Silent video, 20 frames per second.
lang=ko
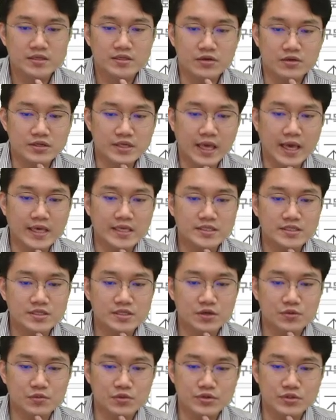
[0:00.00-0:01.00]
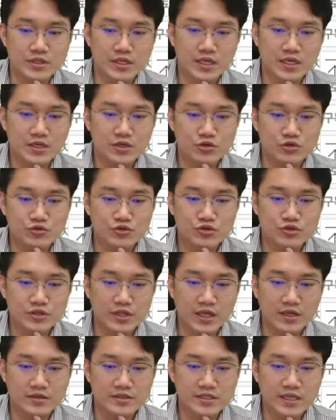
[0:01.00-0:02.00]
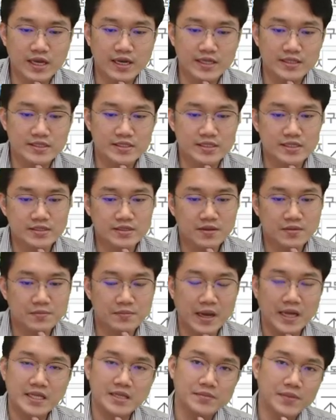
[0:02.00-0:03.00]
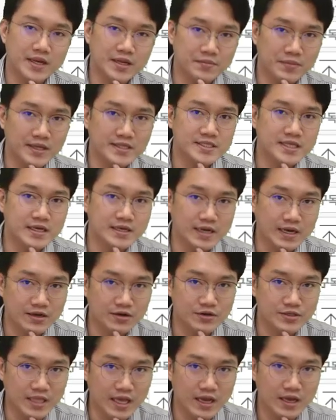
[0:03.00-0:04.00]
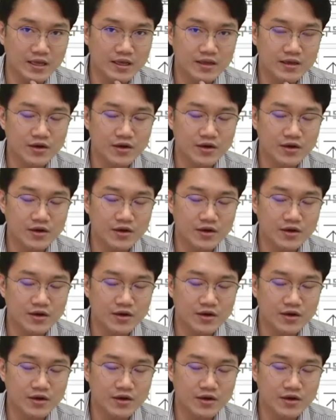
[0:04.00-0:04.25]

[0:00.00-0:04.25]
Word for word: 이런 개인 정보들이 유출되는 사례들은 많이 많이 발생을 할 거다.